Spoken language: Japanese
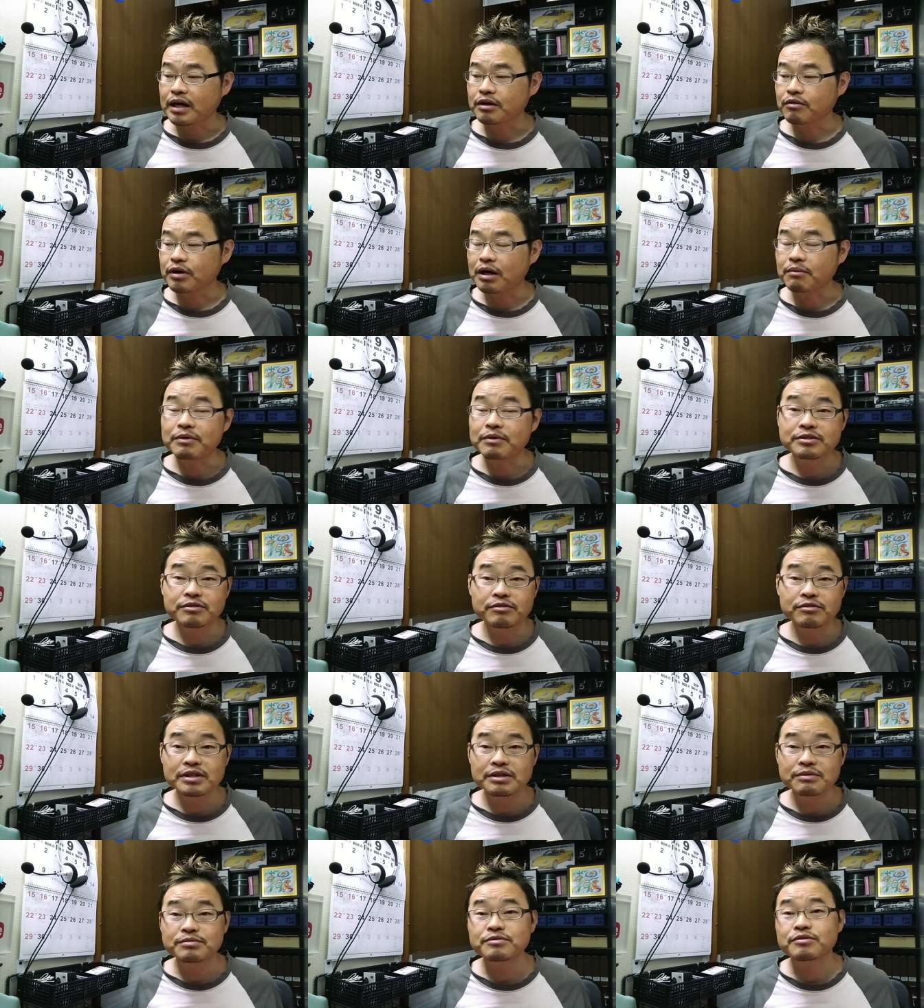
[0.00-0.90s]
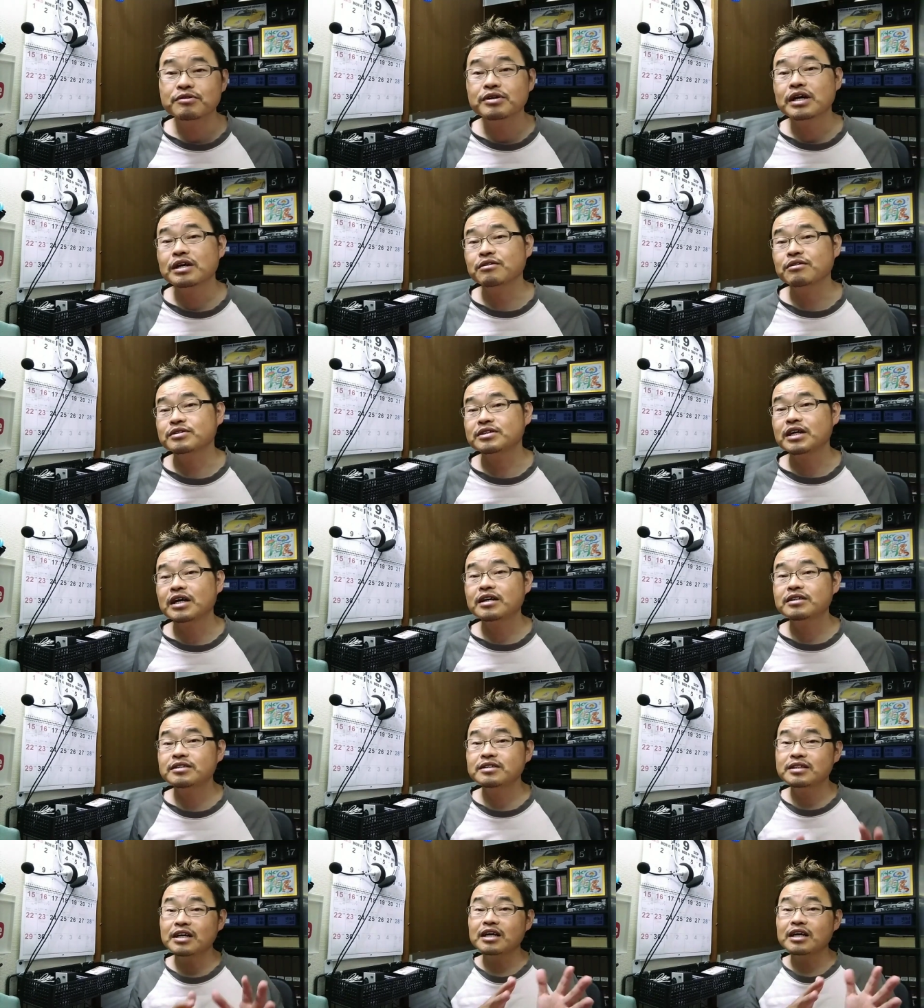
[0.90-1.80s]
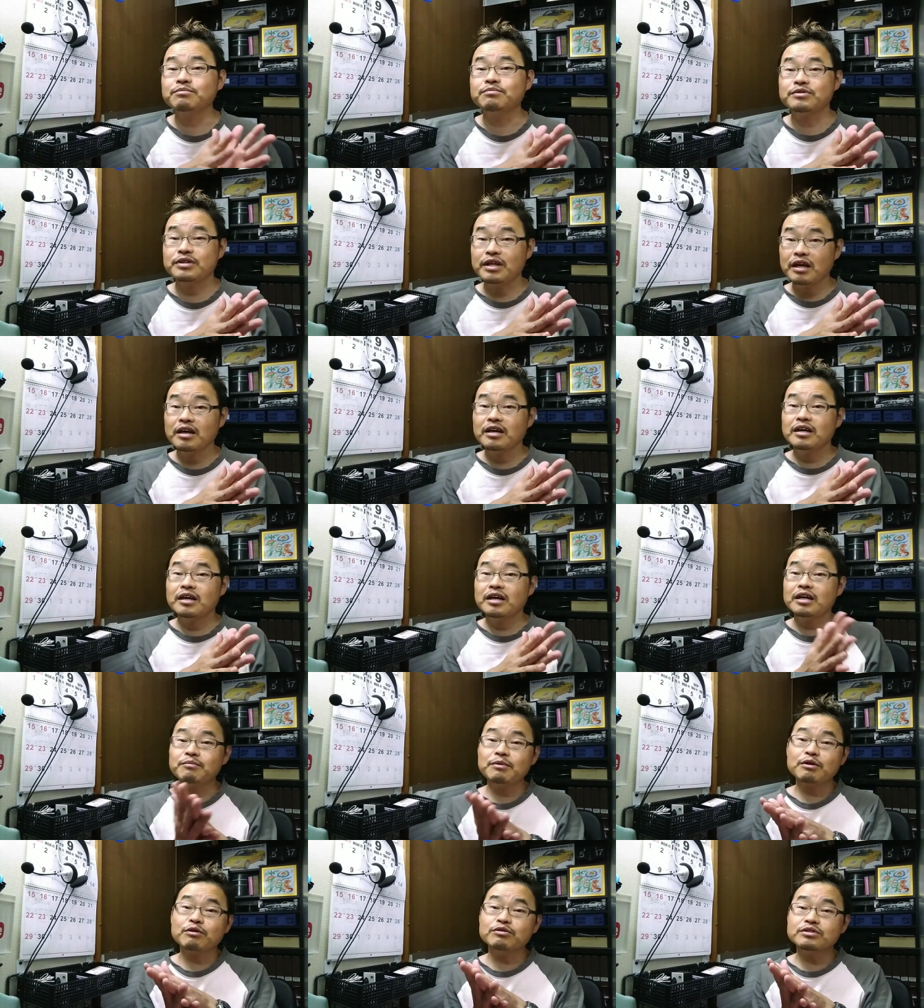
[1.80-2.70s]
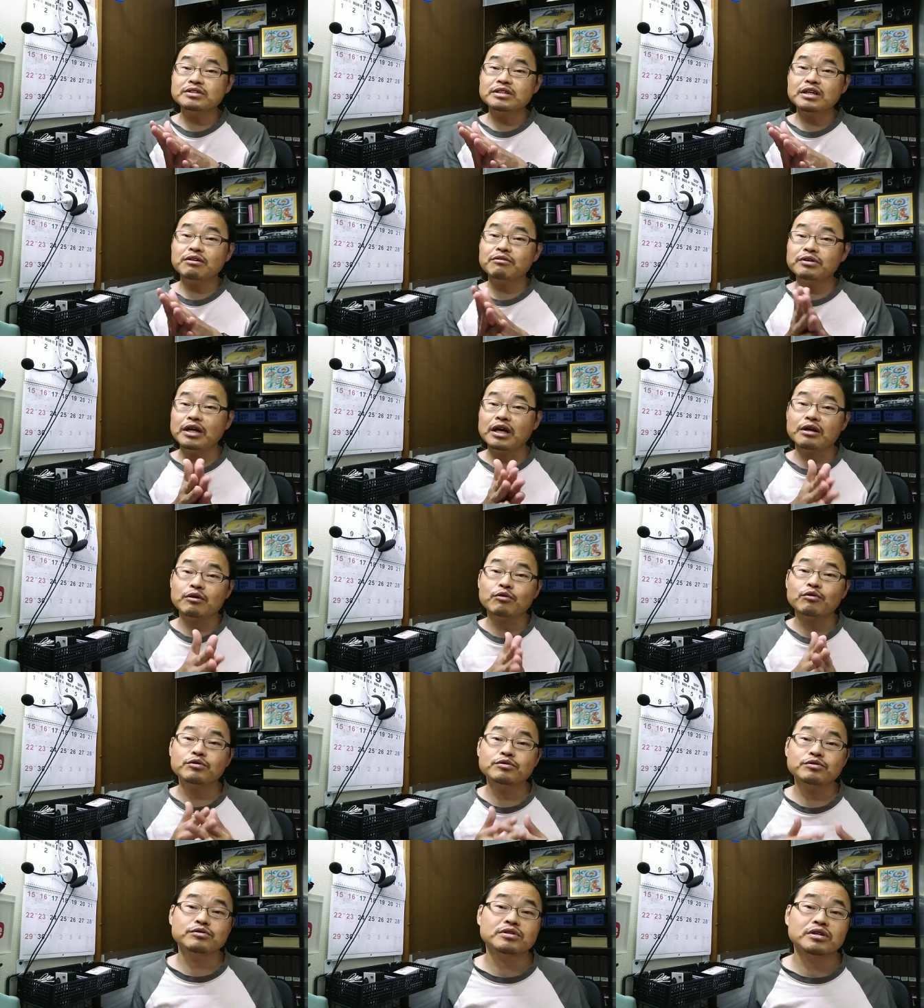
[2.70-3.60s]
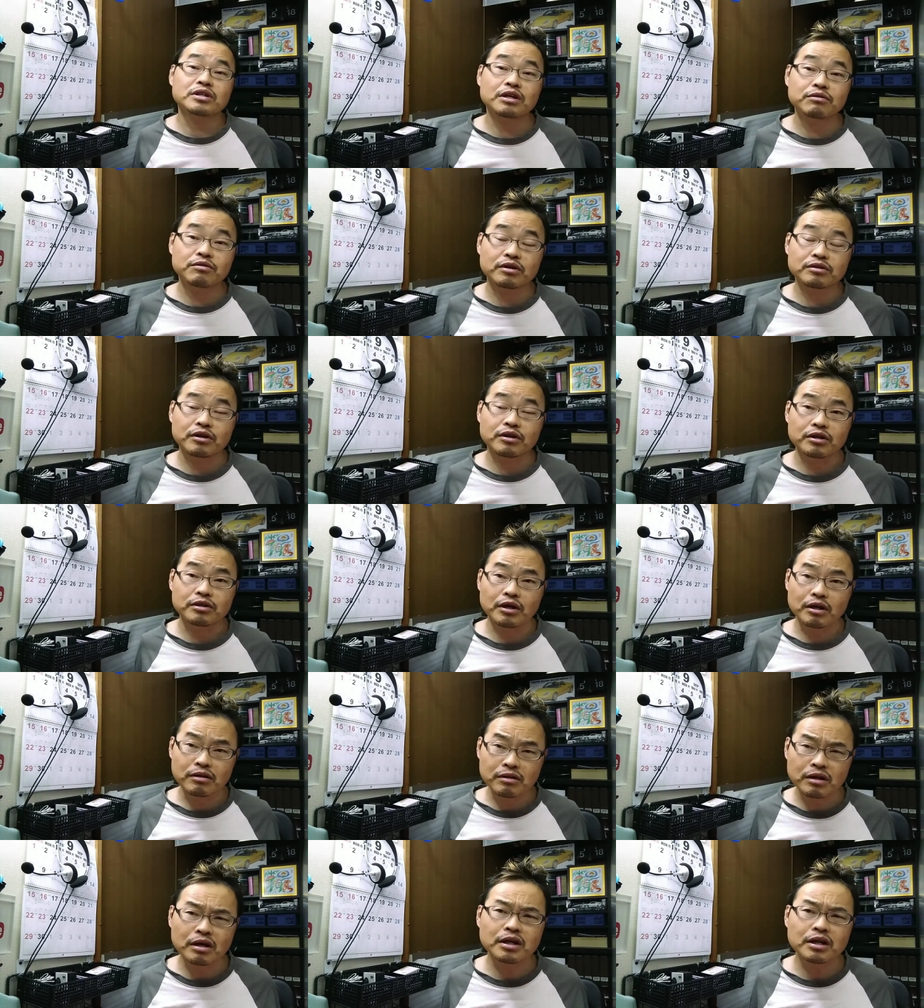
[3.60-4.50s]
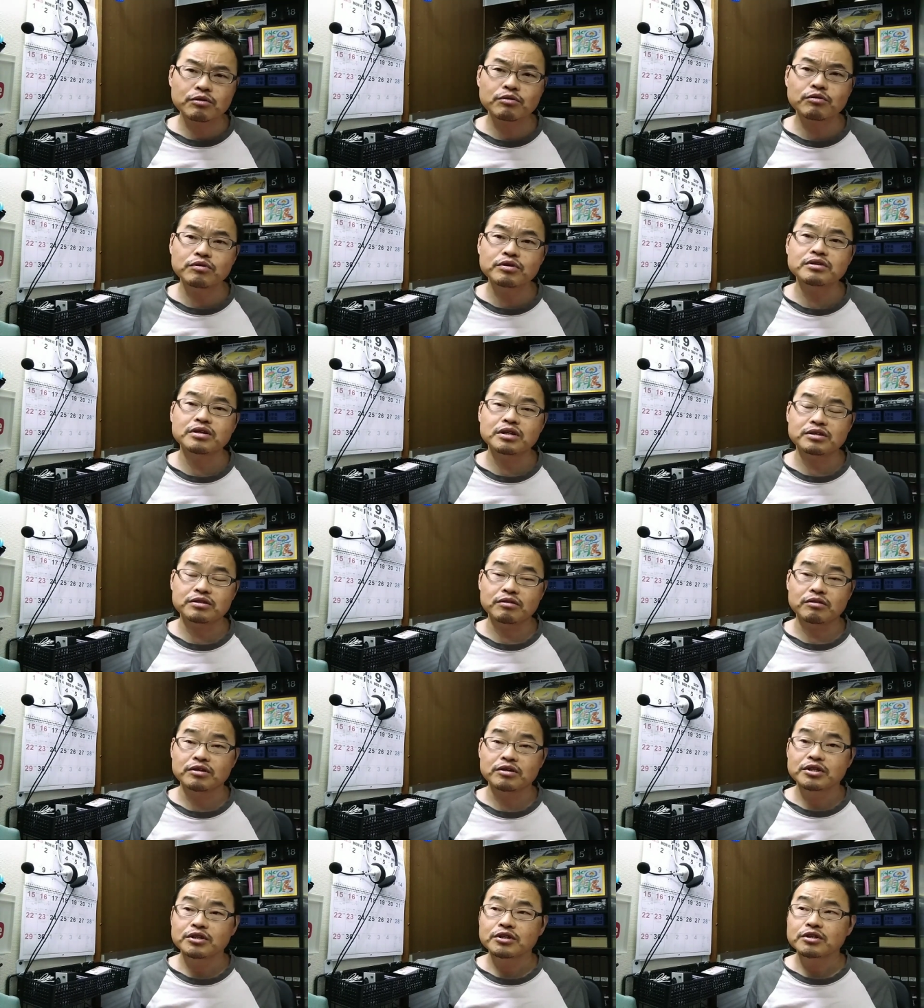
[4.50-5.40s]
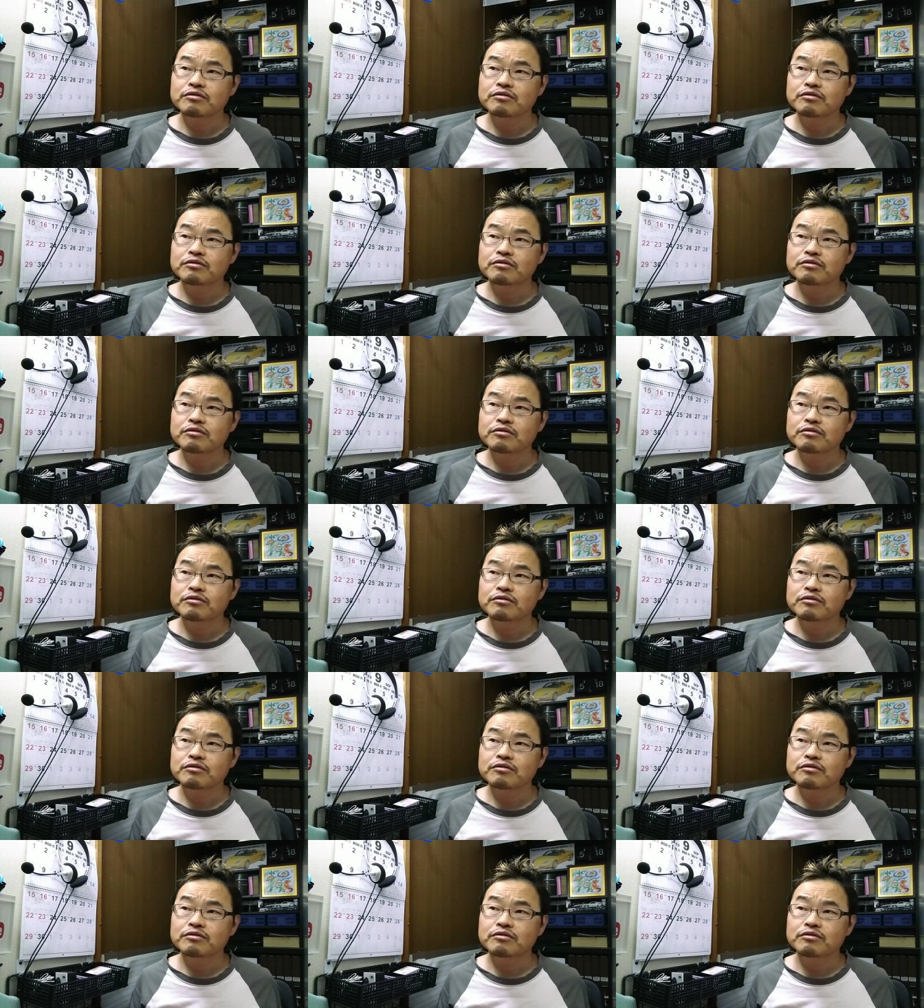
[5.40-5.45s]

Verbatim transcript: あの、アマゾンギフト券のチャージタイプね。えまあ、こちらをね、購入される方がやったらと多いんですよ。